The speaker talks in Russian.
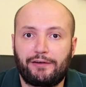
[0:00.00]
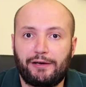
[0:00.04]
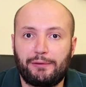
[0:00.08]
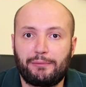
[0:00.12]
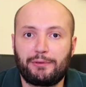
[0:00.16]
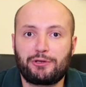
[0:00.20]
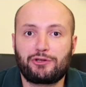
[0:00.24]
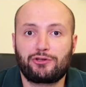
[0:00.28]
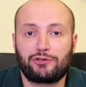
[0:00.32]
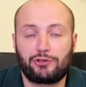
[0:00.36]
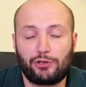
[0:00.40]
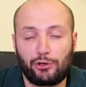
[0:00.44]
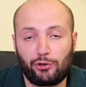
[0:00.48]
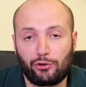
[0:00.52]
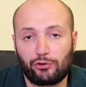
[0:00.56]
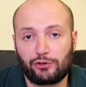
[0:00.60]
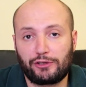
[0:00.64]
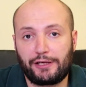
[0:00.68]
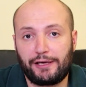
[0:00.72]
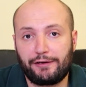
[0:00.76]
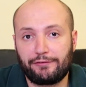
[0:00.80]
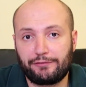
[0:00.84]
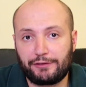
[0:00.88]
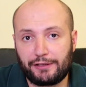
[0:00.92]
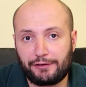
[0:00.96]
время
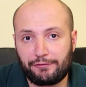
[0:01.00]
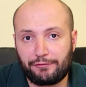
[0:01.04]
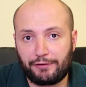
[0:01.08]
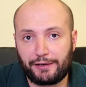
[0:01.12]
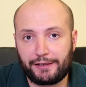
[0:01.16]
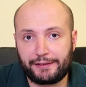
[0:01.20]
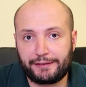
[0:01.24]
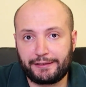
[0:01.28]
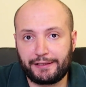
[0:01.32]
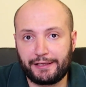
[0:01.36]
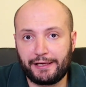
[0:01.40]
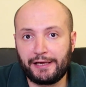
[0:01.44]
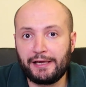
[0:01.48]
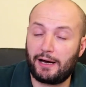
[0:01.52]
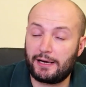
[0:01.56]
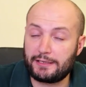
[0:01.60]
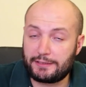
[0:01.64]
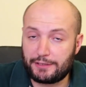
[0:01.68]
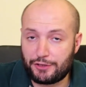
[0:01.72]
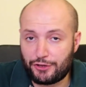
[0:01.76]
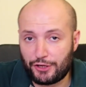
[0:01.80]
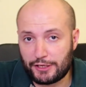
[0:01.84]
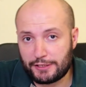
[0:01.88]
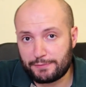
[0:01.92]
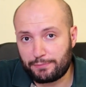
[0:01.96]
четырехдневной войны. А
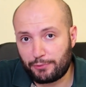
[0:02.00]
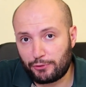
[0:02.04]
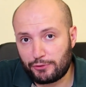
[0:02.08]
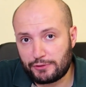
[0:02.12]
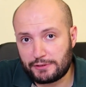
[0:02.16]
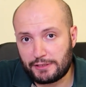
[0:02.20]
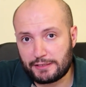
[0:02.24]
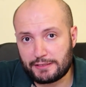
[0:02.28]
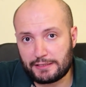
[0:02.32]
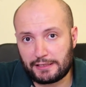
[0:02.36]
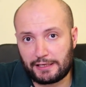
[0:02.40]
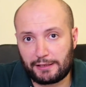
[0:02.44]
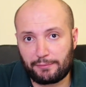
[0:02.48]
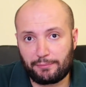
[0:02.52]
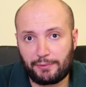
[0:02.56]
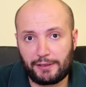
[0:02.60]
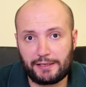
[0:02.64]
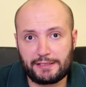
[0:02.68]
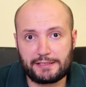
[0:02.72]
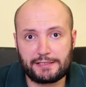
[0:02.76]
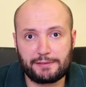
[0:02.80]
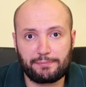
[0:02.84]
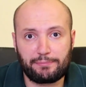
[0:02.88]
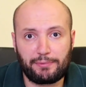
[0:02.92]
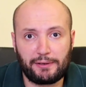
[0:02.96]
сейчас просто
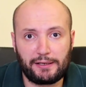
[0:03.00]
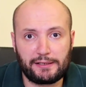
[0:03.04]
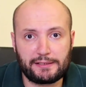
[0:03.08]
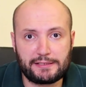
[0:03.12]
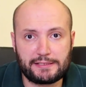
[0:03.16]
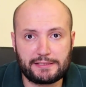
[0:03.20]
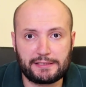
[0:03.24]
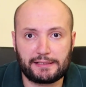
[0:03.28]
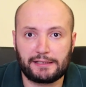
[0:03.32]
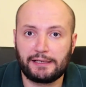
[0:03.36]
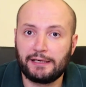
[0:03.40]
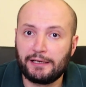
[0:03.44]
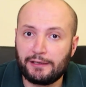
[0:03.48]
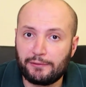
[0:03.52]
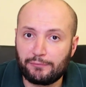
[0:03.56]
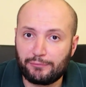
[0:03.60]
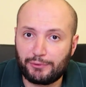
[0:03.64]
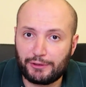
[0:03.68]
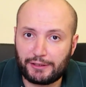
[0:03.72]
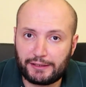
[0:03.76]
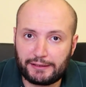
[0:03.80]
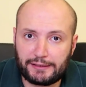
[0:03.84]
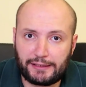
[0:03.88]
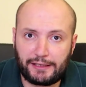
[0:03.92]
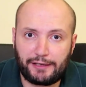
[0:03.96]
загибайте пальцы.
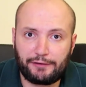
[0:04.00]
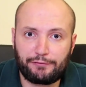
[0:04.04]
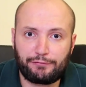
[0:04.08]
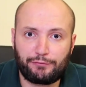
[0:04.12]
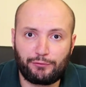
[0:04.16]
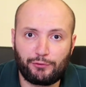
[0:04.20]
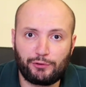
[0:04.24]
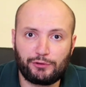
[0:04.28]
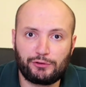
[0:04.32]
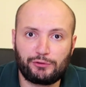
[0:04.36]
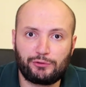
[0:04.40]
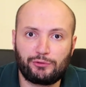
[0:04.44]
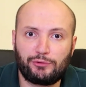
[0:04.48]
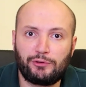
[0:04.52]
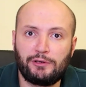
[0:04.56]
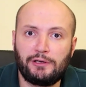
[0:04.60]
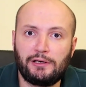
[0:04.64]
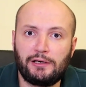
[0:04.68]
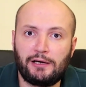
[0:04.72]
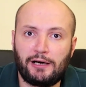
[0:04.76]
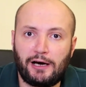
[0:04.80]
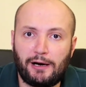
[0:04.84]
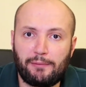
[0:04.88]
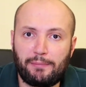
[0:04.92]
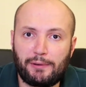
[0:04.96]
Благодаря фонду
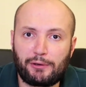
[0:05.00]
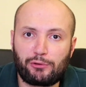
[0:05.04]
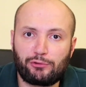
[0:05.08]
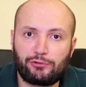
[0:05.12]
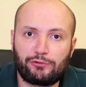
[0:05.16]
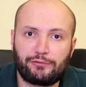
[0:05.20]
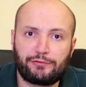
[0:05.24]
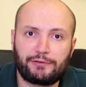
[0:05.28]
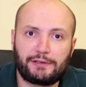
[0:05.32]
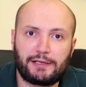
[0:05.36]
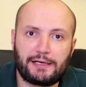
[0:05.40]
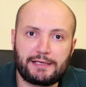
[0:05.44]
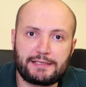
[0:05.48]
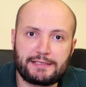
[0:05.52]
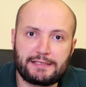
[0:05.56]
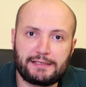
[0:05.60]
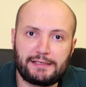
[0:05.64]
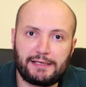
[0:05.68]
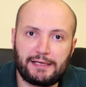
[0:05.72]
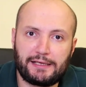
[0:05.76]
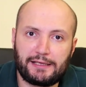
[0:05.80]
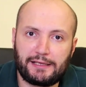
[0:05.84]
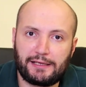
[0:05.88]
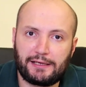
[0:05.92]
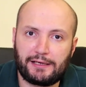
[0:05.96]
оборудовано
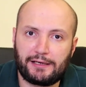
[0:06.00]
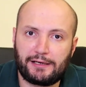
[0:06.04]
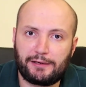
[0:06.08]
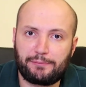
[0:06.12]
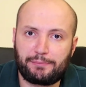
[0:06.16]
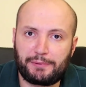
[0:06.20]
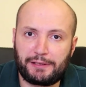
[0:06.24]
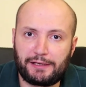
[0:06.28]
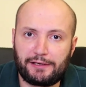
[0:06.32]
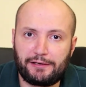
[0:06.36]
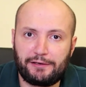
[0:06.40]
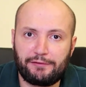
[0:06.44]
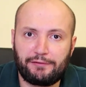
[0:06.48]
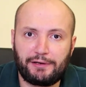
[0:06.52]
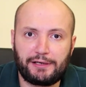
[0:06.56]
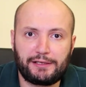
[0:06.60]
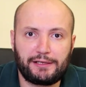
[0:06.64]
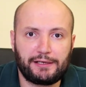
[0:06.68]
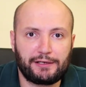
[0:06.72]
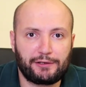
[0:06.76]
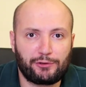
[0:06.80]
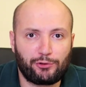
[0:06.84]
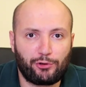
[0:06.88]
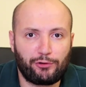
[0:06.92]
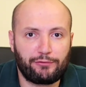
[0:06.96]
отделение
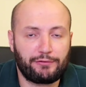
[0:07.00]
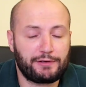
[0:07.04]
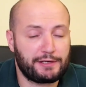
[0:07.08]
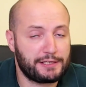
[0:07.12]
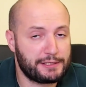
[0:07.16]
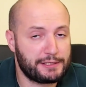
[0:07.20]
переливания крови